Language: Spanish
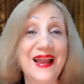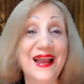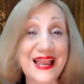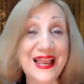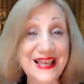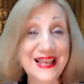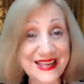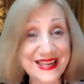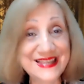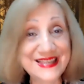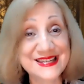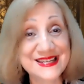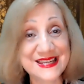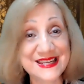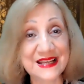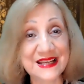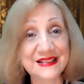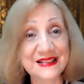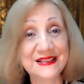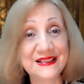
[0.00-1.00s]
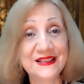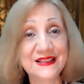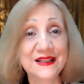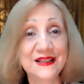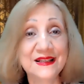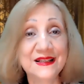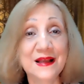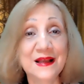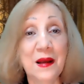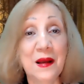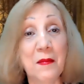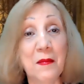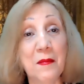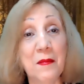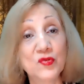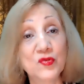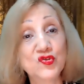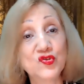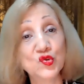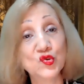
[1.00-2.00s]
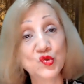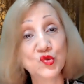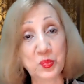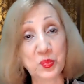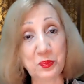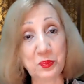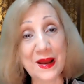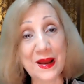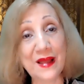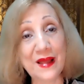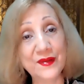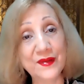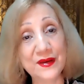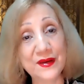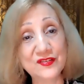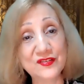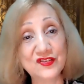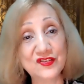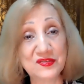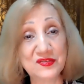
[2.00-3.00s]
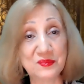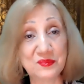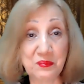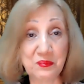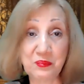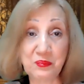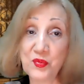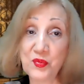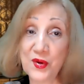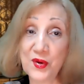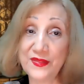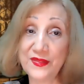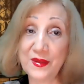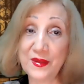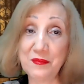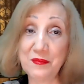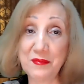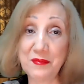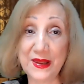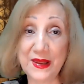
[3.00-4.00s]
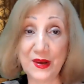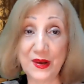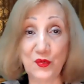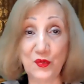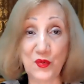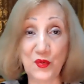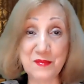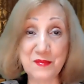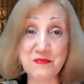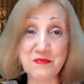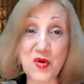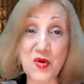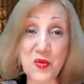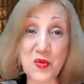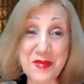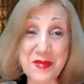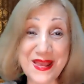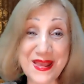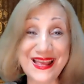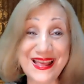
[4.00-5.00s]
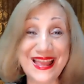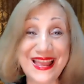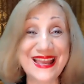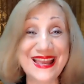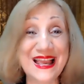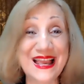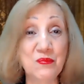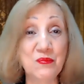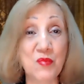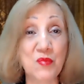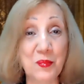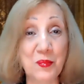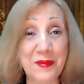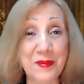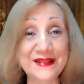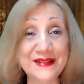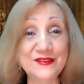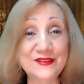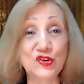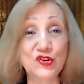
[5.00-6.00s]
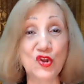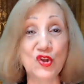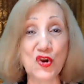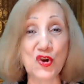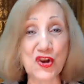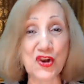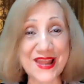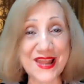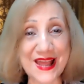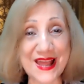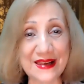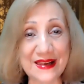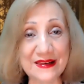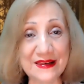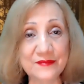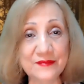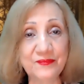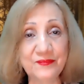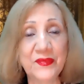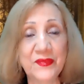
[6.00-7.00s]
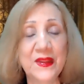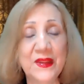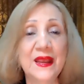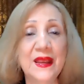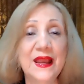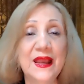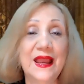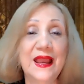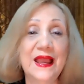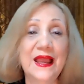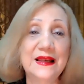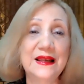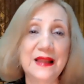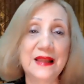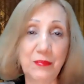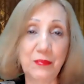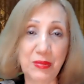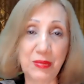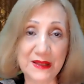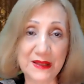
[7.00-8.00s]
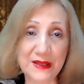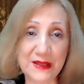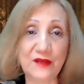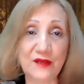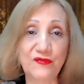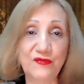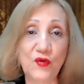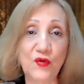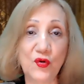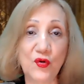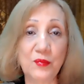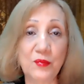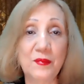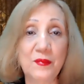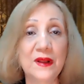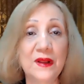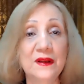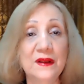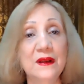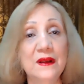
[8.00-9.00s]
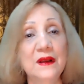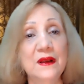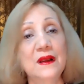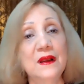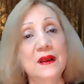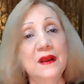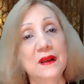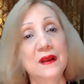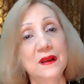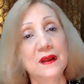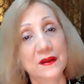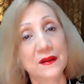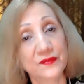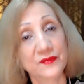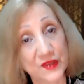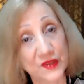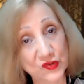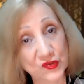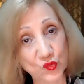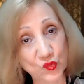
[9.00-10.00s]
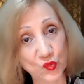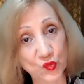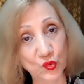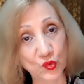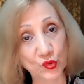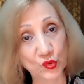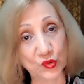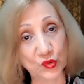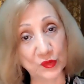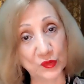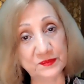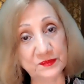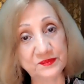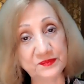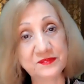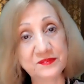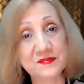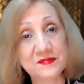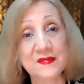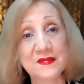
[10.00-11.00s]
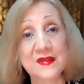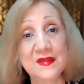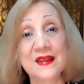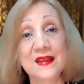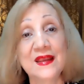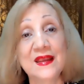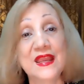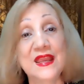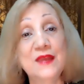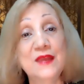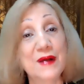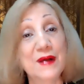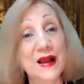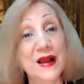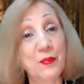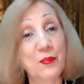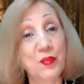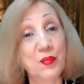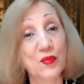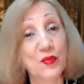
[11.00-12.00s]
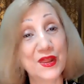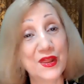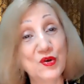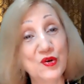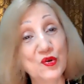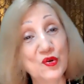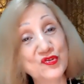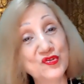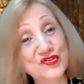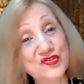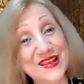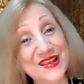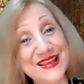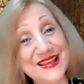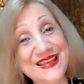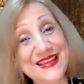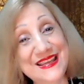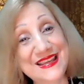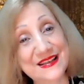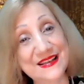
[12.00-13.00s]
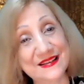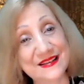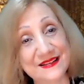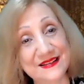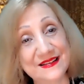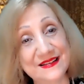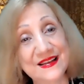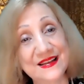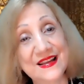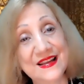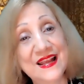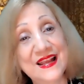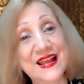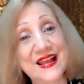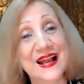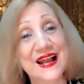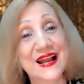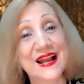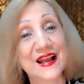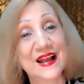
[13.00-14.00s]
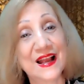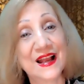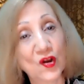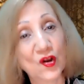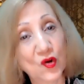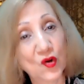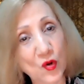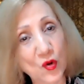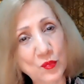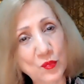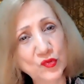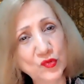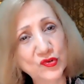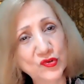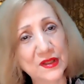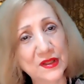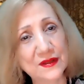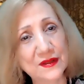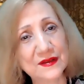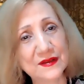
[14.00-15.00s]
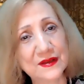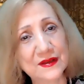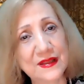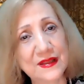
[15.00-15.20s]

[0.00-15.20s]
en línea, sus padres pueden verlo en, el momento real en la plataforma de su gusto. Y van a poderlo seguir. ¿Cómo ustedes